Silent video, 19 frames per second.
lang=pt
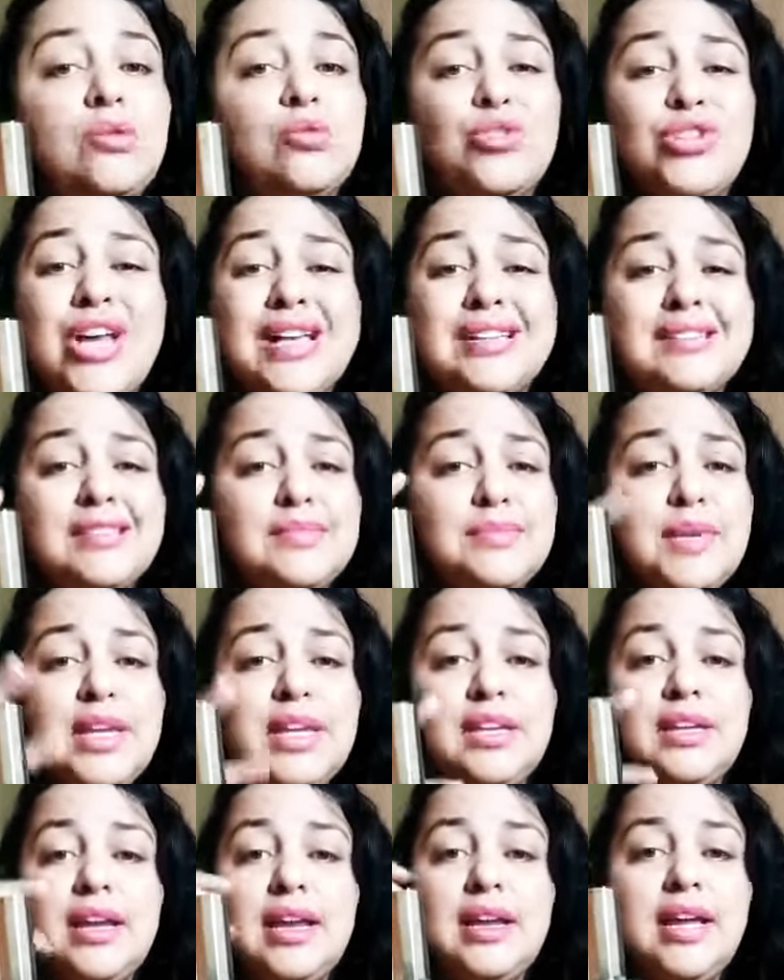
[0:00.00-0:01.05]
O
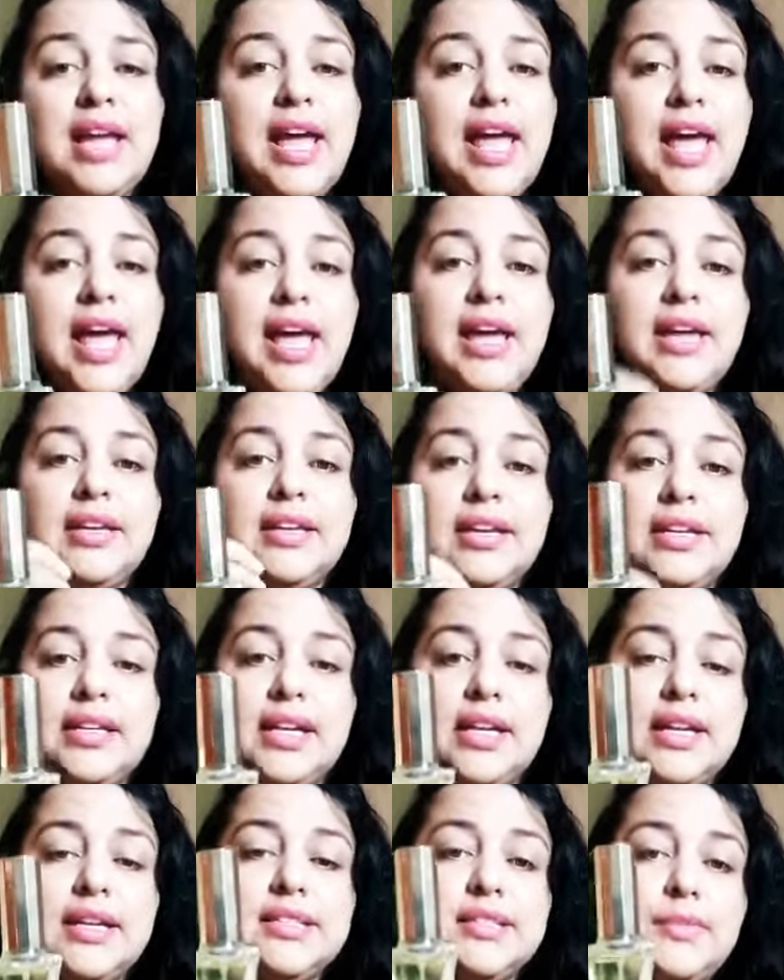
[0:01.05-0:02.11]
jasmim, ele reina
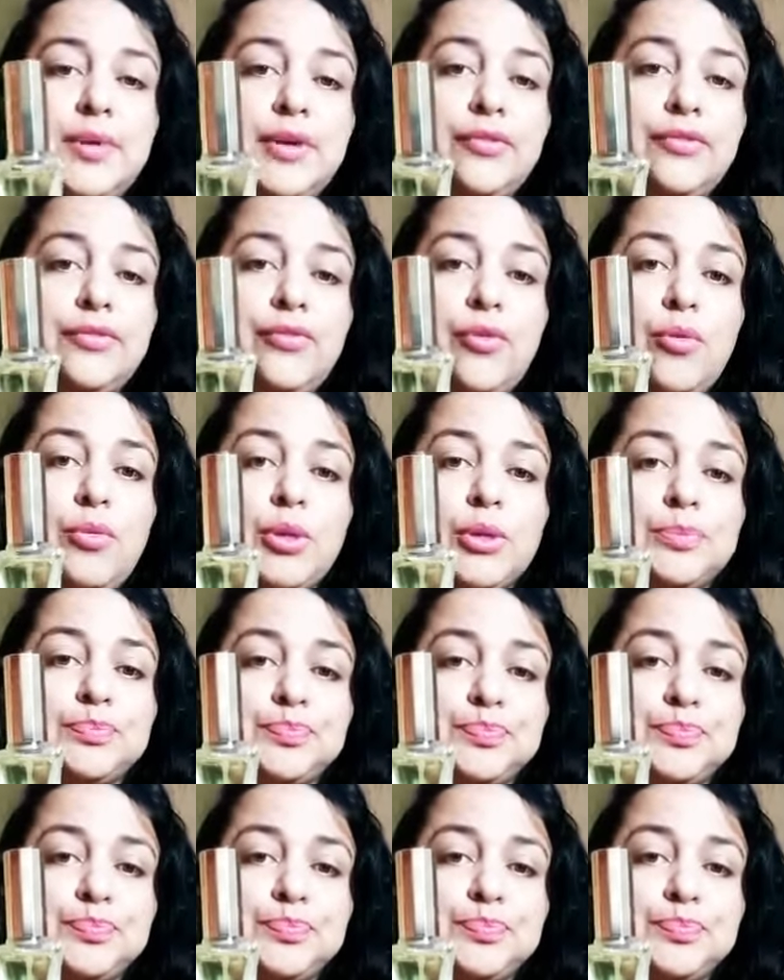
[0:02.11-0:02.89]
aqui nesse perfume.